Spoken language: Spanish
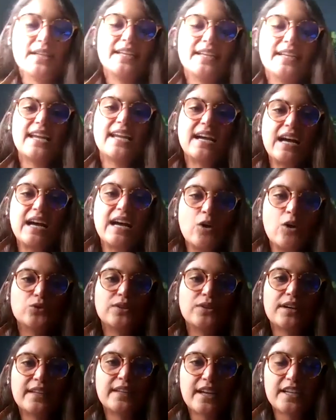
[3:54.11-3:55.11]
y la
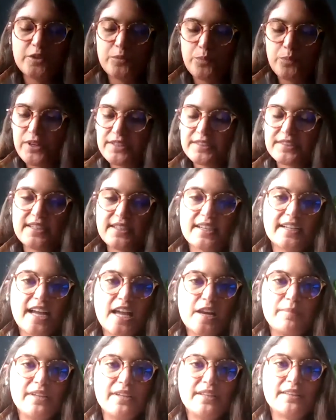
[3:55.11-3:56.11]
causa raíz puede ser
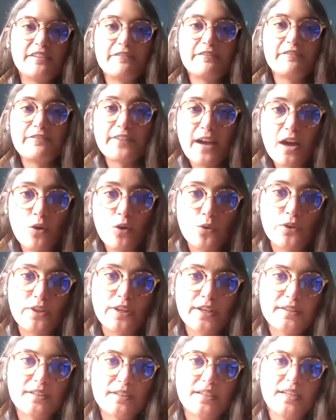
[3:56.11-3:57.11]
realmente
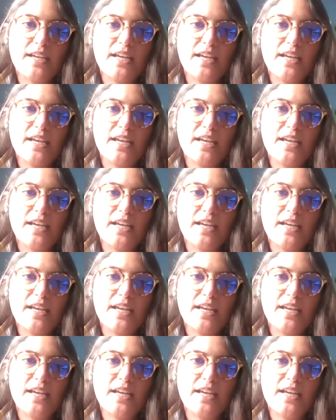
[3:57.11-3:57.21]
fraude